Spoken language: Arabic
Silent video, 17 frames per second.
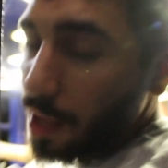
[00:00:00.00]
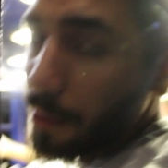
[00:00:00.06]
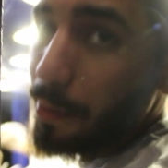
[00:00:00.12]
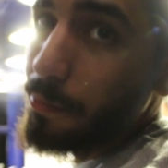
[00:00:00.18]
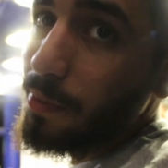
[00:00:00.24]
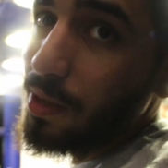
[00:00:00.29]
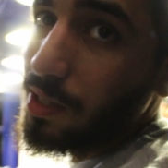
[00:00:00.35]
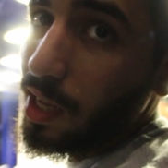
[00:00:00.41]

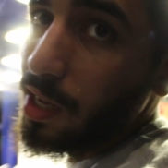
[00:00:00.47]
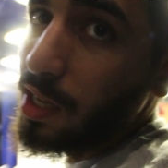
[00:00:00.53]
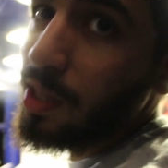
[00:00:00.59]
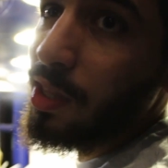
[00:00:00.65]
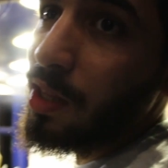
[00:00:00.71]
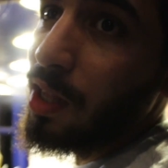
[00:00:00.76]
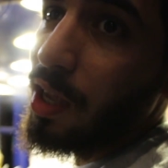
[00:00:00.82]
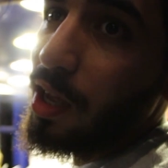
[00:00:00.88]
كمان
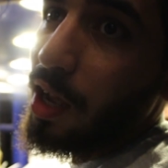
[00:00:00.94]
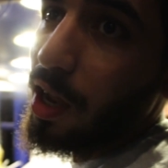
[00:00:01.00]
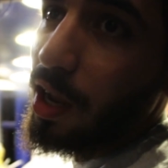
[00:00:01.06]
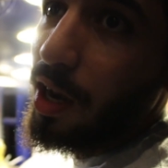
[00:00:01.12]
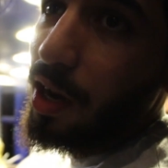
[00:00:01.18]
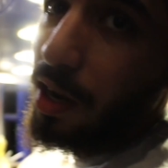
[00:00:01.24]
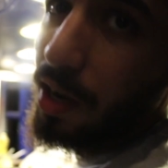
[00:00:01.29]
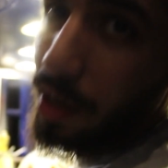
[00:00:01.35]
محتاجين
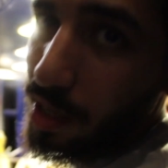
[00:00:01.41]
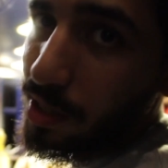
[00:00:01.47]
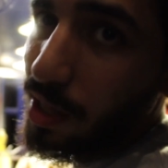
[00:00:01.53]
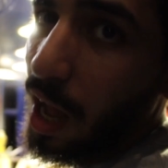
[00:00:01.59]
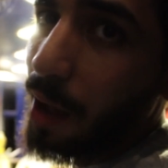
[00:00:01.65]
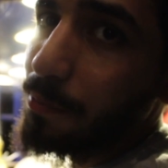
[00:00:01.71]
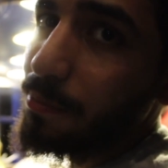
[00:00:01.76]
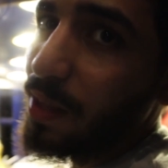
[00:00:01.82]
اللي
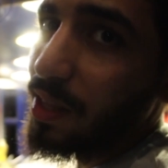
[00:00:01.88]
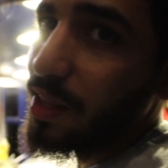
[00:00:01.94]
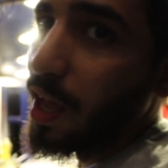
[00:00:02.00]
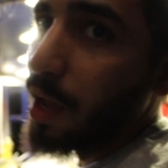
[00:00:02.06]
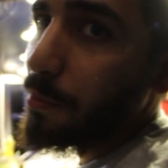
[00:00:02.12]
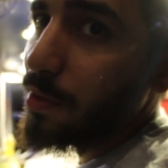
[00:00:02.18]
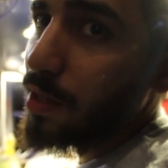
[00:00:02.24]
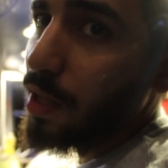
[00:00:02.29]
يدعمنا
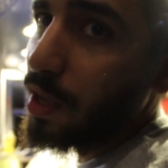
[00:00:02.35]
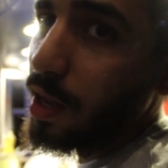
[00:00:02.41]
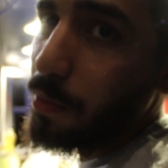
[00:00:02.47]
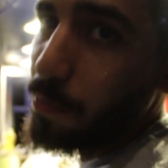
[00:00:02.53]
الدعم ده